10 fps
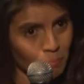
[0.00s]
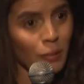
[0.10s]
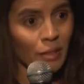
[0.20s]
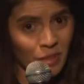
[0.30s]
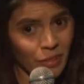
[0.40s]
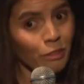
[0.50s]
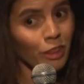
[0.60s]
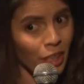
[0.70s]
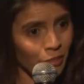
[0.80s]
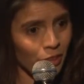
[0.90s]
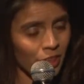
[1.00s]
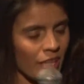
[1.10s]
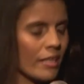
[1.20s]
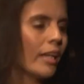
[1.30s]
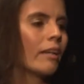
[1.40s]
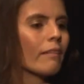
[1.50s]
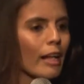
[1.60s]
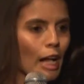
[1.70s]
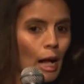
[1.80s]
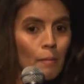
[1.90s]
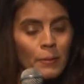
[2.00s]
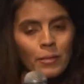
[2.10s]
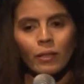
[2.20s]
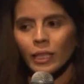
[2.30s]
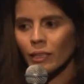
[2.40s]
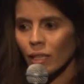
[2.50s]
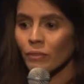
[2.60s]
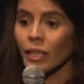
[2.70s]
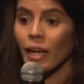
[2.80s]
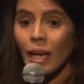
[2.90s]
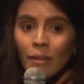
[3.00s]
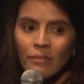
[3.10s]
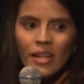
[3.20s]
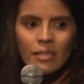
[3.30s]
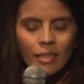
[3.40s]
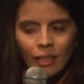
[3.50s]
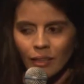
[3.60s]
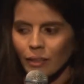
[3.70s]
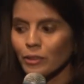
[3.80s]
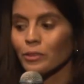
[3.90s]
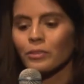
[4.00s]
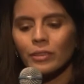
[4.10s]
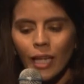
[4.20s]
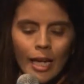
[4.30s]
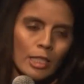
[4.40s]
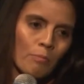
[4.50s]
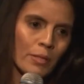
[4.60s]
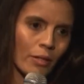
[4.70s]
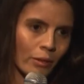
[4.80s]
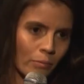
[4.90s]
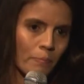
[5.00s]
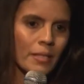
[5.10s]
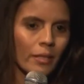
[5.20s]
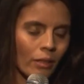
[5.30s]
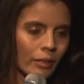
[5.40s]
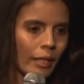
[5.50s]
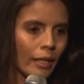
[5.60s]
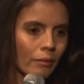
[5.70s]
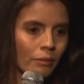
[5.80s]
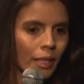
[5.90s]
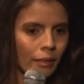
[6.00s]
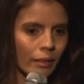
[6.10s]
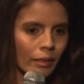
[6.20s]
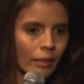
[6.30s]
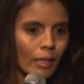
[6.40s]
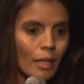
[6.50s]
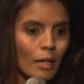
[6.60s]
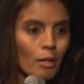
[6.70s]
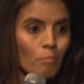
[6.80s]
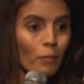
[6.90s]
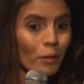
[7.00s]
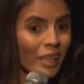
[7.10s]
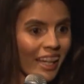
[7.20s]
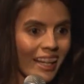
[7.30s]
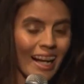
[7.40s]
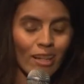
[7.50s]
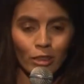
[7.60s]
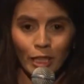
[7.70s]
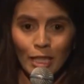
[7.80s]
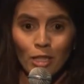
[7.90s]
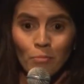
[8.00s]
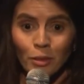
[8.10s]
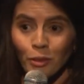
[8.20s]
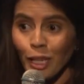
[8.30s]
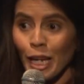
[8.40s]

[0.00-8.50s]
para você ver o nível de desenho, a pessoa que teve que refazer o teste psicotécnico do Detran, porque a coordenação motora